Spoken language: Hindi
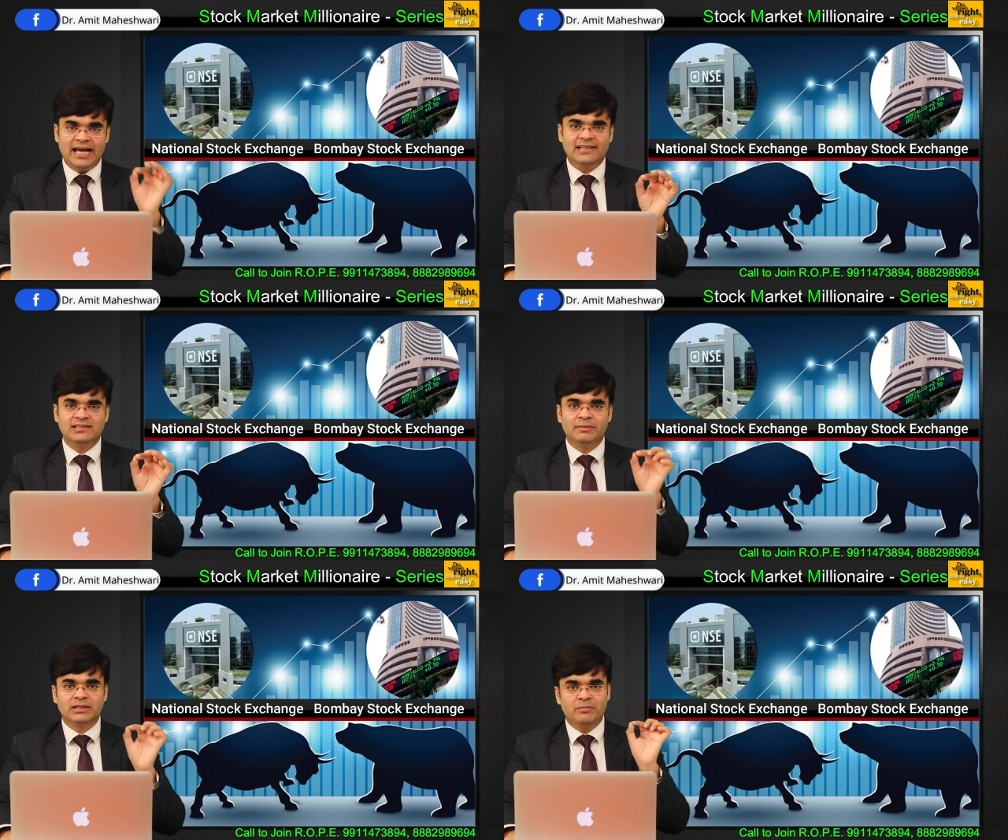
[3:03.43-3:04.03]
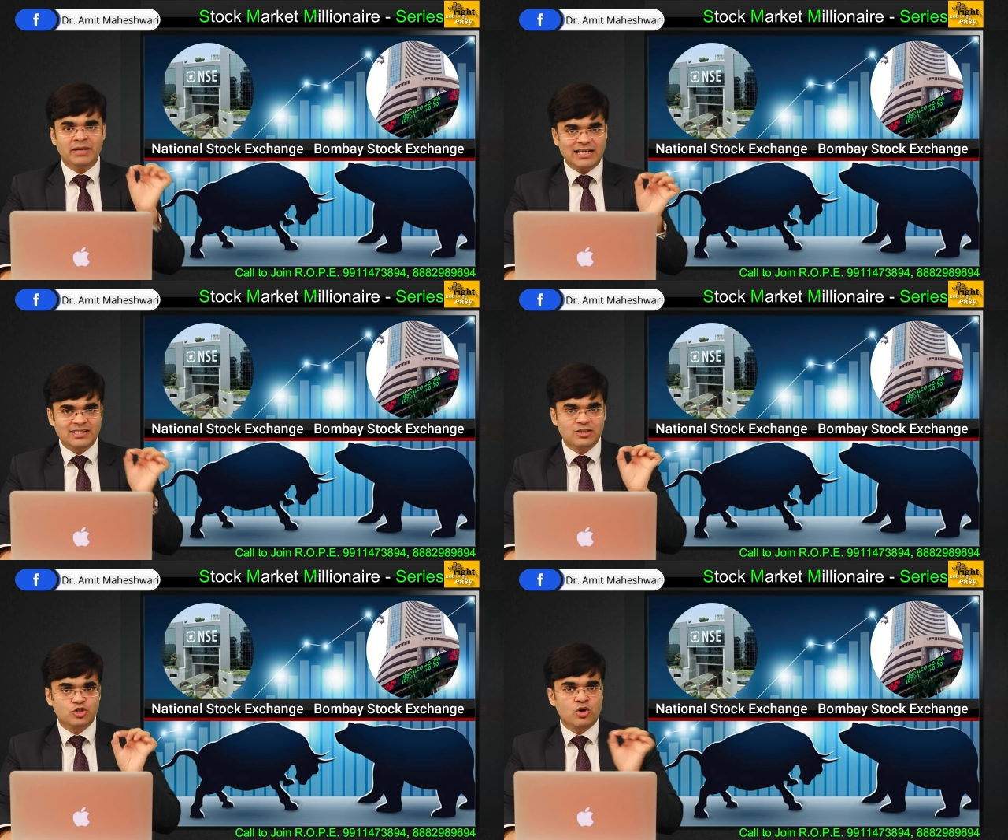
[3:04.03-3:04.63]
एनएससी मतलब
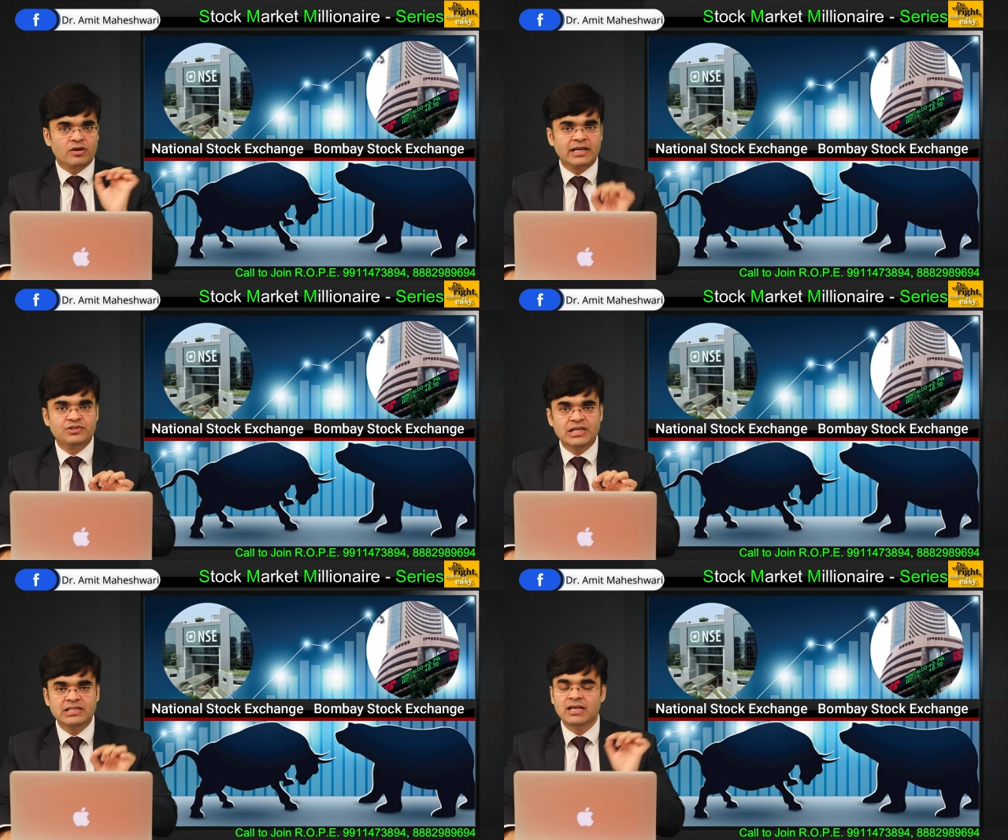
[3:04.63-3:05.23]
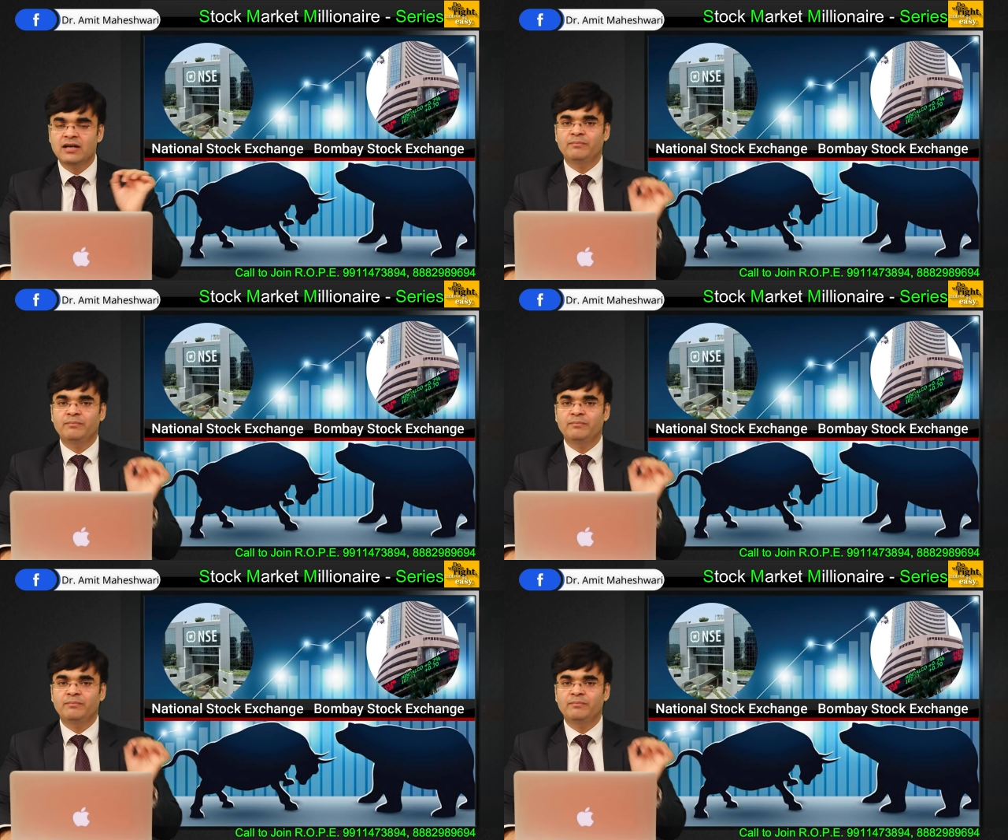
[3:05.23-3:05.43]
नेशनल स्टॉक एक्सचेंज